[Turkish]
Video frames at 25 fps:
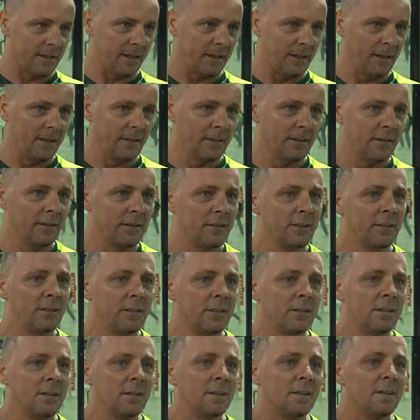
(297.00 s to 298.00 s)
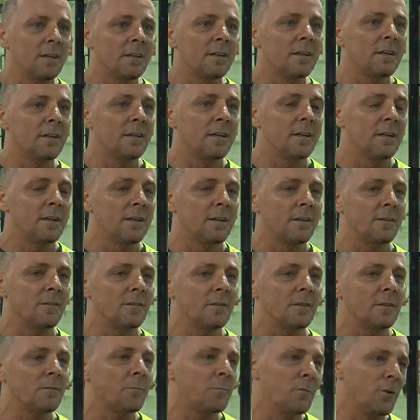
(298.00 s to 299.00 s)
değil. E,
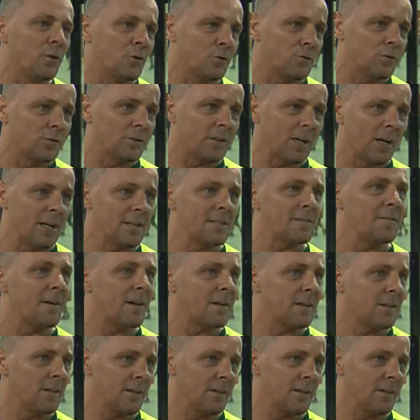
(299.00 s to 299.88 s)
biliyorsun transfer